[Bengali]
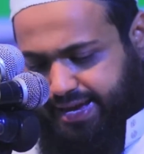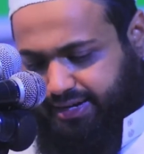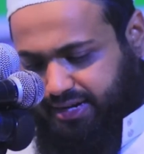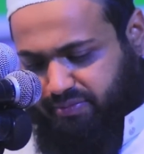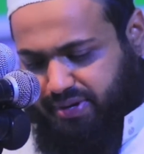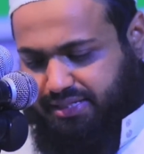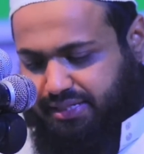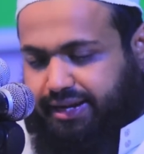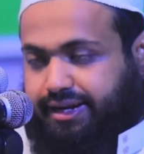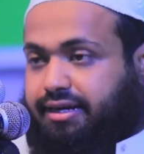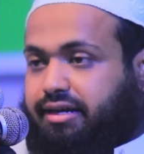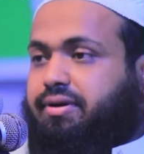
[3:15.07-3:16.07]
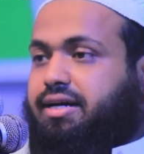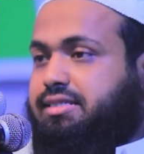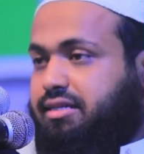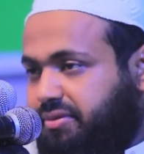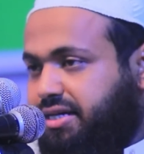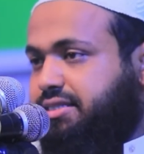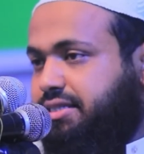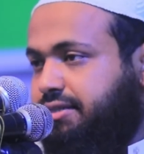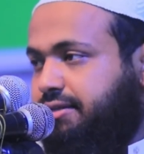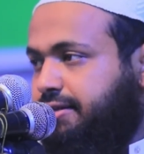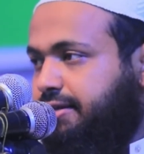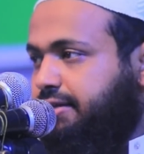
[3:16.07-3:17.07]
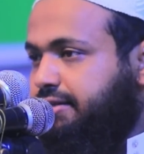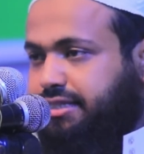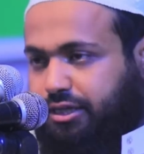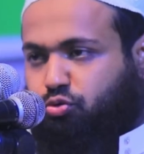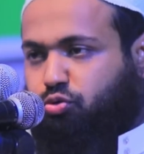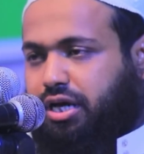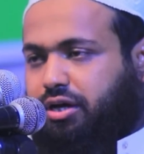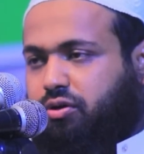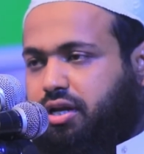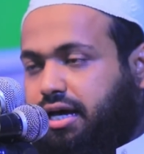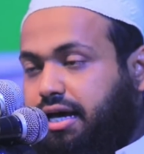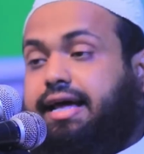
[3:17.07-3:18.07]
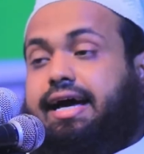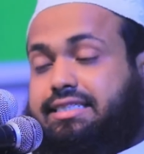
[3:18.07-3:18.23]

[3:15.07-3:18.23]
এক নামাজ আর এক নামাজের মাঝে যে গুণাগুলা আর